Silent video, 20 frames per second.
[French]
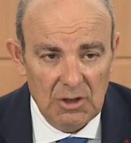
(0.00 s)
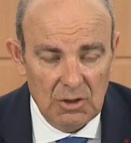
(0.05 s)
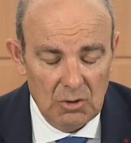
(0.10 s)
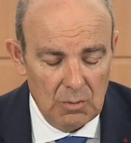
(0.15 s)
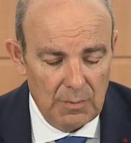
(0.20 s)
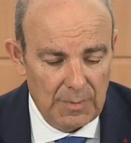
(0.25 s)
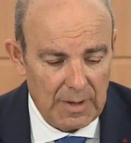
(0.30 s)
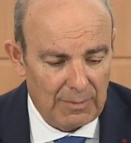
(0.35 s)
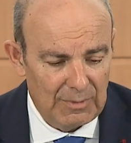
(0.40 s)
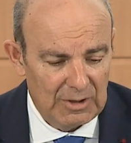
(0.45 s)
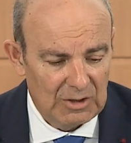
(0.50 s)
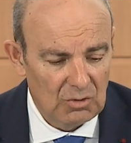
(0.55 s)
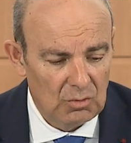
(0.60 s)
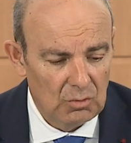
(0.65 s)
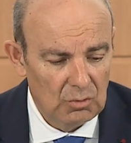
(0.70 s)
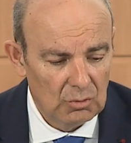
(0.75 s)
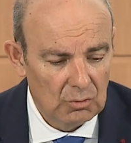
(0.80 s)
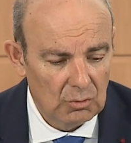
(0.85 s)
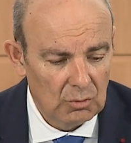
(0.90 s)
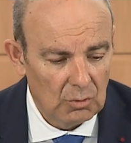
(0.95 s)
qui nous
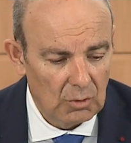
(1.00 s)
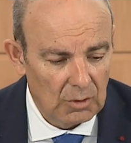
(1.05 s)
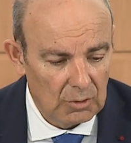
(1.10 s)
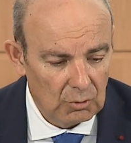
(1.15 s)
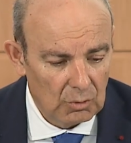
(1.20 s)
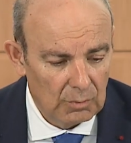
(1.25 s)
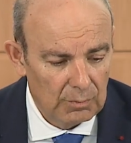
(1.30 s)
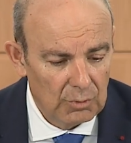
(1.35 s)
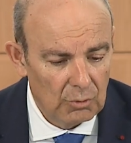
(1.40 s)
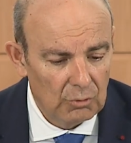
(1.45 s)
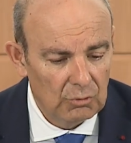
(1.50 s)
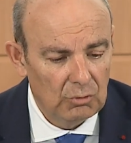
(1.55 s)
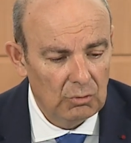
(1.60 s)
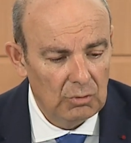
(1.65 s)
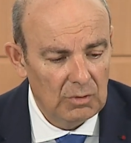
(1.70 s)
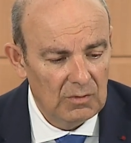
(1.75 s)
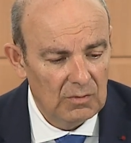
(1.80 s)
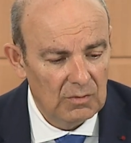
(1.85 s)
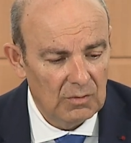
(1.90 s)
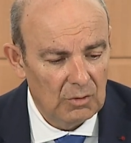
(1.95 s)
permettront de
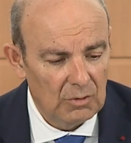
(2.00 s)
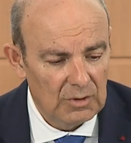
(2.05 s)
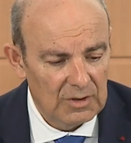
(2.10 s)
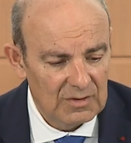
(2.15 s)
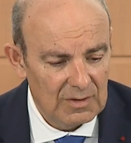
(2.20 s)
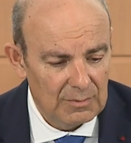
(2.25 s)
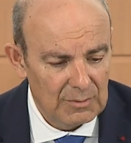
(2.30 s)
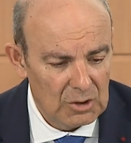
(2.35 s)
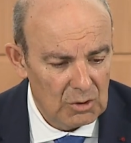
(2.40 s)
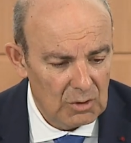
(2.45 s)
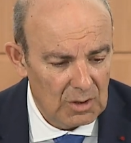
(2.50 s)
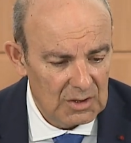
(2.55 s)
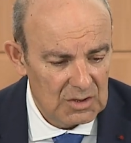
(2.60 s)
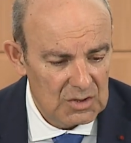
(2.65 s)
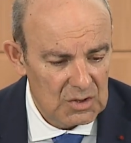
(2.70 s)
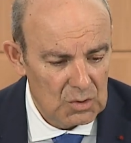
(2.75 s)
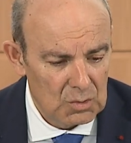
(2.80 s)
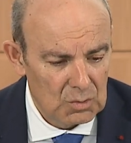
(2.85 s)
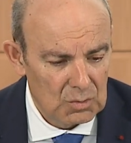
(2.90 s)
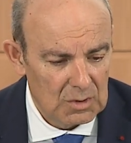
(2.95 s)
poursuivre les
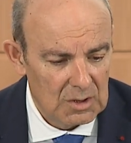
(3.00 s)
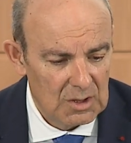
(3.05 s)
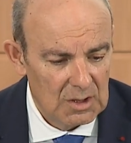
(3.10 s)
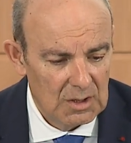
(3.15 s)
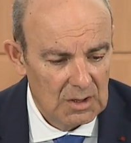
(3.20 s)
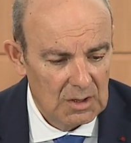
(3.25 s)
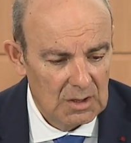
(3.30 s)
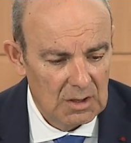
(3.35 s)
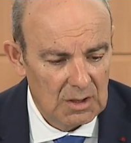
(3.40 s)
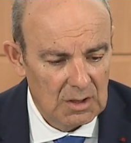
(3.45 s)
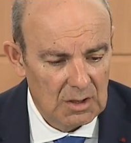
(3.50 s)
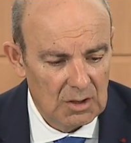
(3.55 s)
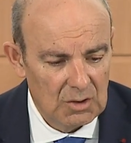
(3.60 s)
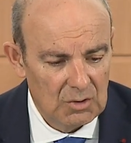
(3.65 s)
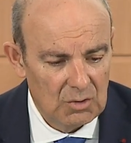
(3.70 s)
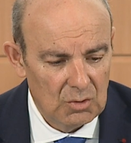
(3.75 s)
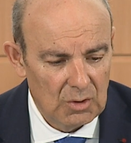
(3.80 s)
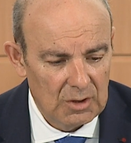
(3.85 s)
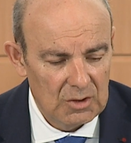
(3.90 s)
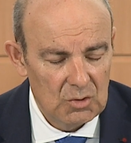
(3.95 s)
améliorations euh,
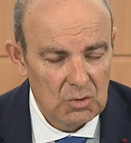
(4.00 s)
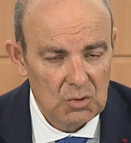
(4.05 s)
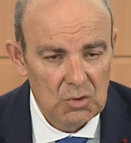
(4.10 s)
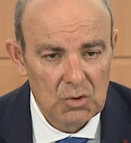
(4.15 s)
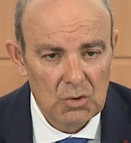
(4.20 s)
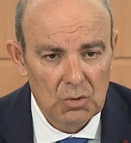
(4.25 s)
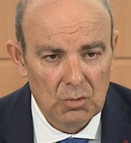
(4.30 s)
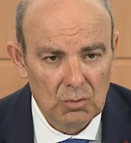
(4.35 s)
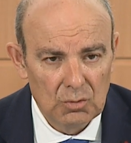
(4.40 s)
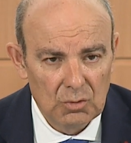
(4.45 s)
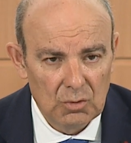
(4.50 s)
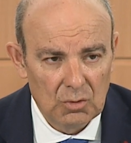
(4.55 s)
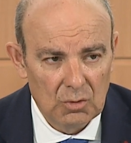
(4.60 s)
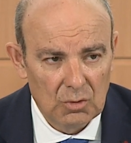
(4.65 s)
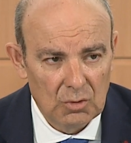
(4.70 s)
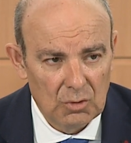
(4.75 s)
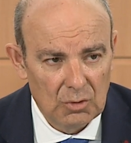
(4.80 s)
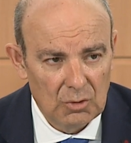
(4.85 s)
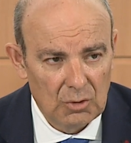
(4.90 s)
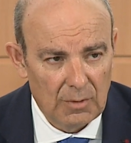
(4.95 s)
de réduction
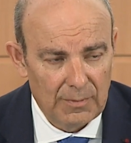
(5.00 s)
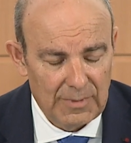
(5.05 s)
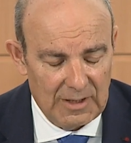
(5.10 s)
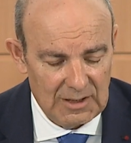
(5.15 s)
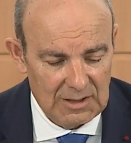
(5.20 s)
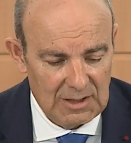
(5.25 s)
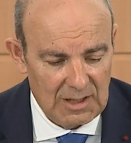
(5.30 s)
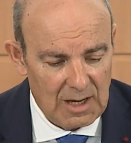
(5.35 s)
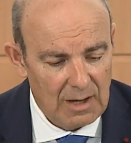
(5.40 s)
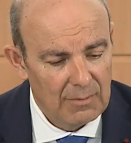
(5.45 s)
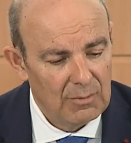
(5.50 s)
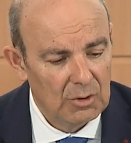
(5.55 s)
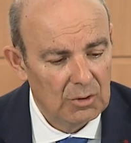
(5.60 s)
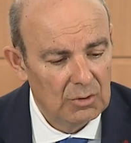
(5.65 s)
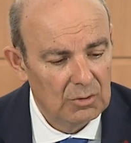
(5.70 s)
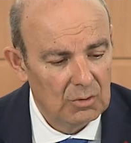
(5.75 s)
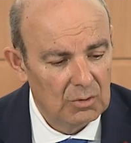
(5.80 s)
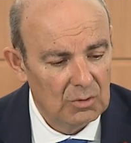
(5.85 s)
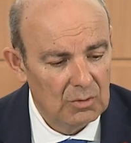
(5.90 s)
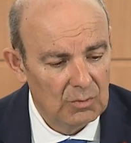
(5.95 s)
d'empreintes
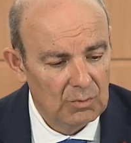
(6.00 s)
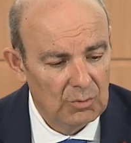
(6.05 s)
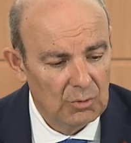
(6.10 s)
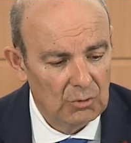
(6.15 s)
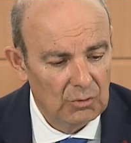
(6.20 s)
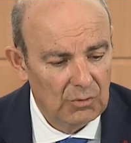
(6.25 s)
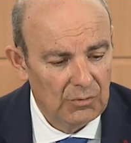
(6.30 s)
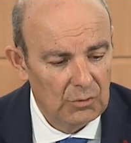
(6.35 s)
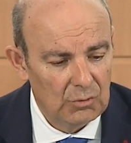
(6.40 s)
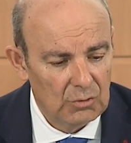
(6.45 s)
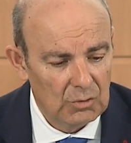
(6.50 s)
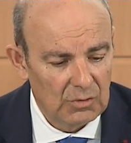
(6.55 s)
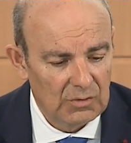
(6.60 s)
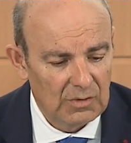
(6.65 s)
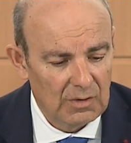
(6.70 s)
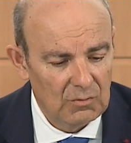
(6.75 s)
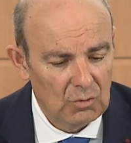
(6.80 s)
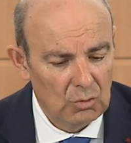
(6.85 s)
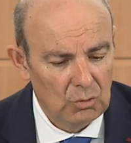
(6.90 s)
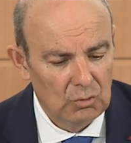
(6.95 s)
carbone euh, pour nos
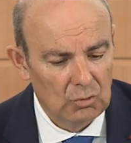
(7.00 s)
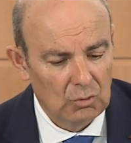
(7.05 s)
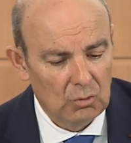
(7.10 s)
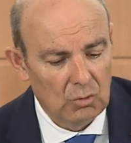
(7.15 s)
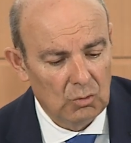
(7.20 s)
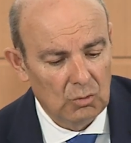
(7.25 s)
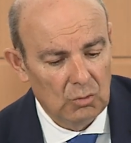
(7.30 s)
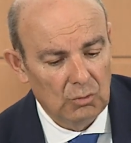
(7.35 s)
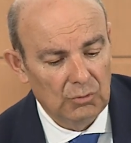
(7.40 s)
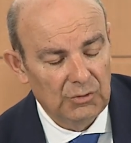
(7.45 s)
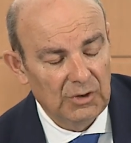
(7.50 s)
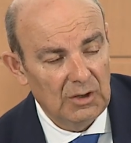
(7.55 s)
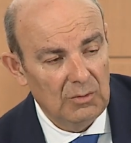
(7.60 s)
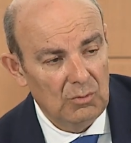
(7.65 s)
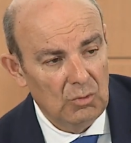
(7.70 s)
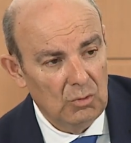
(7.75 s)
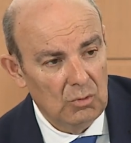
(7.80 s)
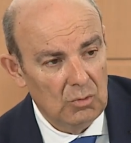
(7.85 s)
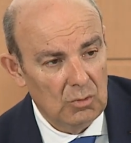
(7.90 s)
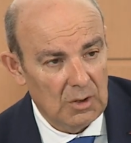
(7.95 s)
futurs avions. Donc on
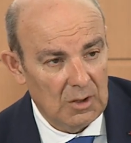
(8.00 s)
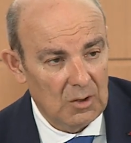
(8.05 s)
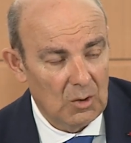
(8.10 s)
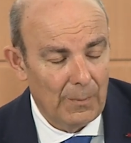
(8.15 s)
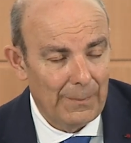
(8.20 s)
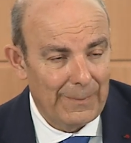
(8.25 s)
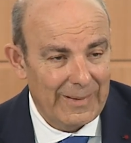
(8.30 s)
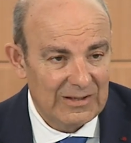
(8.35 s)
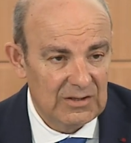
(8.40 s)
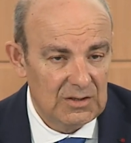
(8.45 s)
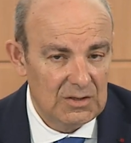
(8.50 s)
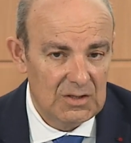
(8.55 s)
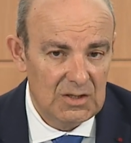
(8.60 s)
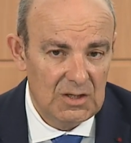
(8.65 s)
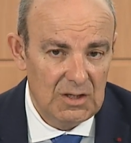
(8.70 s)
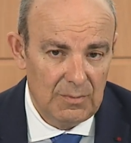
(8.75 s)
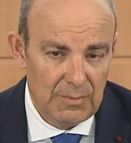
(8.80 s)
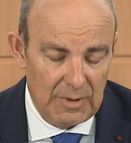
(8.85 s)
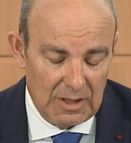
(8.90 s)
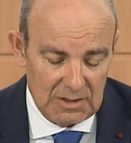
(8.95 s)
contribue et on
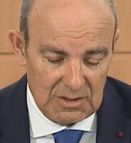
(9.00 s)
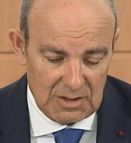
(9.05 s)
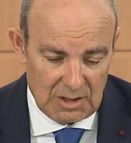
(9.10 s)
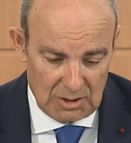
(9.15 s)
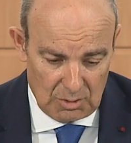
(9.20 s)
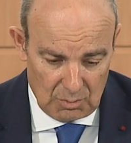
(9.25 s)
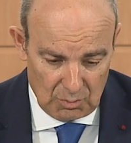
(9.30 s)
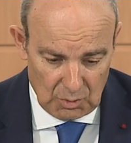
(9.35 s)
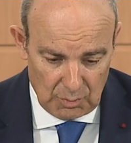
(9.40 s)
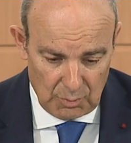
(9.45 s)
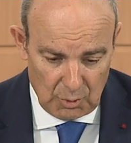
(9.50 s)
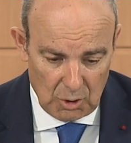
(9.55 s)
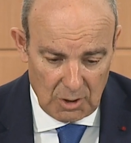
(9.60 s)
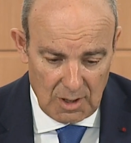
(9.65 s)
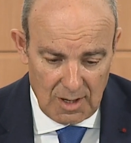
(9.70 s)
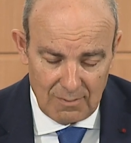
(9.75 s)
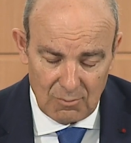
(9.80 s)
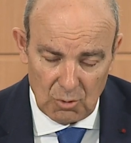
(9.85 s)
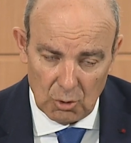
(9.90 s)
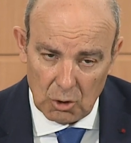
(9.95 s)
participe à un certain nombre de
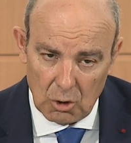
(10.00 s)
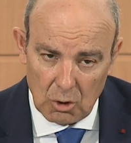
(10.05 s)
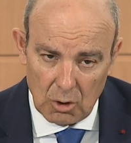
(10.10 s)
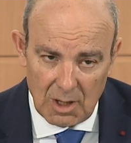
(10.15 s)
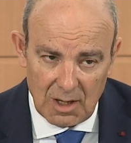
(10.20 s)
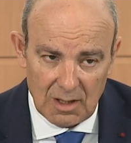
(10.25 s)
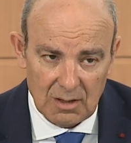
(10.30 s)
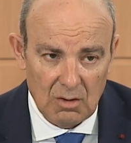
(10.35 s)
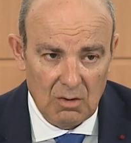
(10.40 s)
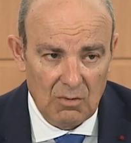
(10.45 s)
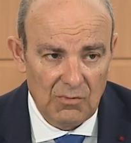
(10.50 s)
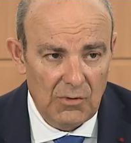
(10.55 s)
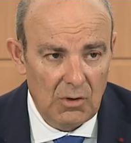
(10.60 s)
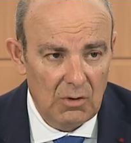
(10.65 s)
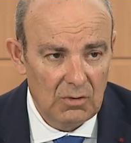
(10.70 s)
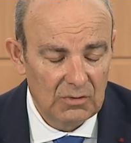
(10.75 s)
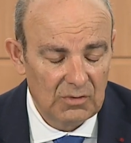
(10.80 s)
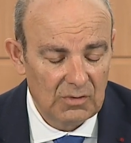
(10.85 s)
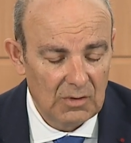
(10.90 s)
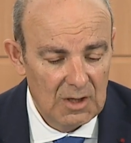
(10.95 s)
programmes. Le CORAC en
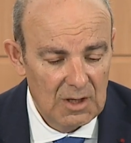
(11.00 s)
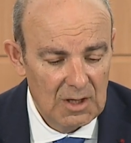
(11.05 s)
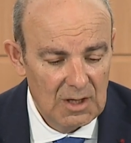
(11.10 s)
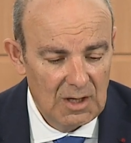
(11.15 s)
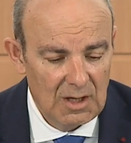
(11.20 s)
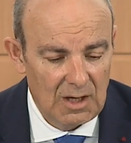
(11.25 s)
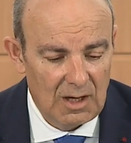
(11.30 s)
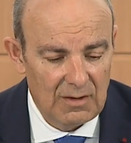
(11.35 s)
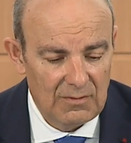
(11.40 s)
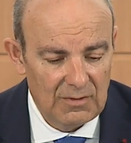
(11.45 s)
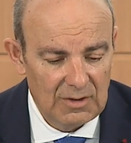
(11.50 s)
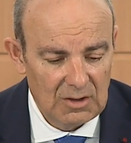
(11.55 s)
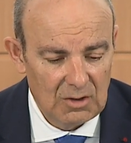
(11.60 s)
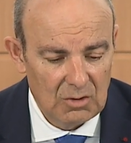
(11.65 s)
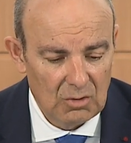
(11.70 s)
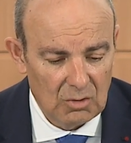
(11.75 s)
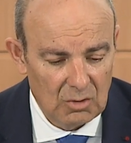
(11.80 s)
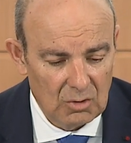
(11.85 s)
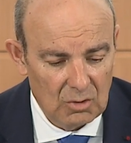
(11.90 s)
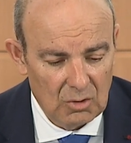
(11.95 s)
France,
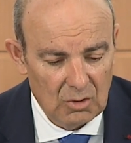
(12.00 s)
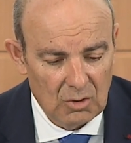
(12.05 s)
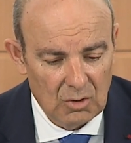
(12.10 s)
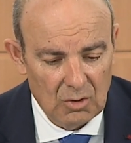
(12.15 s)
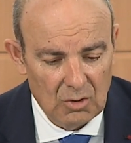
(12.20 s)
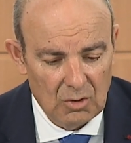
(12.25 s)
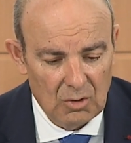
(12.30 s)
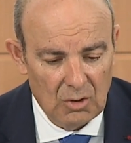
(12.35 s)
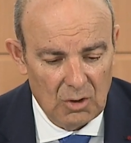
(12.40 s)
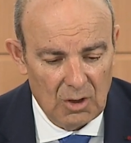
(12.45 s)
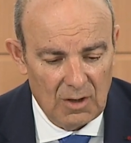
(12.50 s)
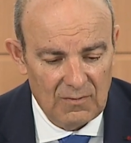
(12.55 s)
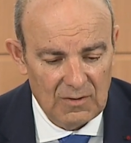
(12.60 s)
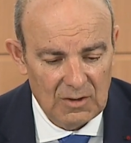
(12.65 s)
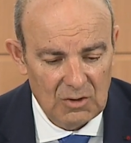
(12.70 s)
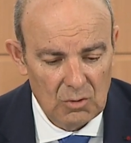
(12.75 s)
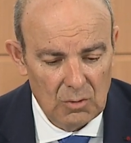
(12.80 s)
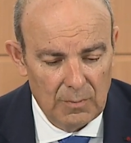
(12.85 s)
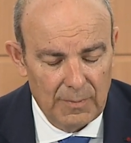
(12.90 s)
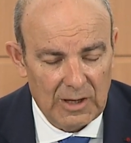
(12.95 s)
avec, euh,
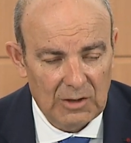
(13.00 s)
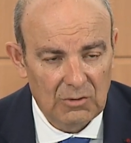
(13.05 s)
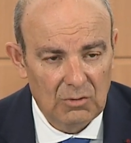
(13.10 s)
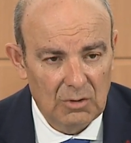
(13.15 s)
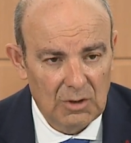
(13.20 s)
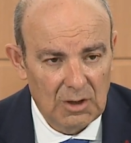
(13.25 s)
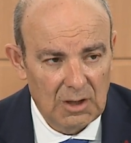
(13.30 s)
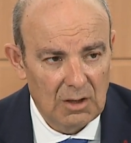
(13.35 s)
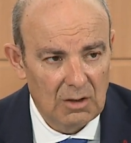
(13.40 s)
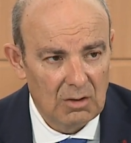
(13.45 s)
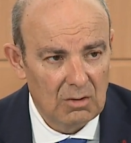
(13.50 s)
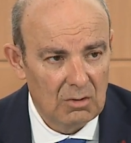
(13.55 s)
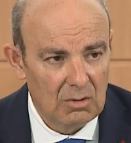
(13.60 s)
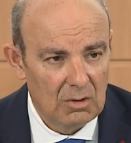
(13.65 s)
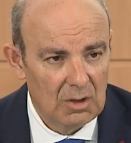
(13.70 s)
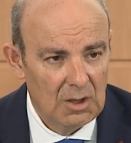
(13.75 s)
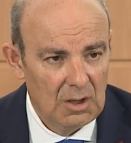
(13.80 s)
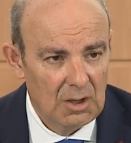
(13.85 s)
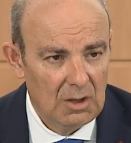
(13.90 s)
avec nos partenaires euh,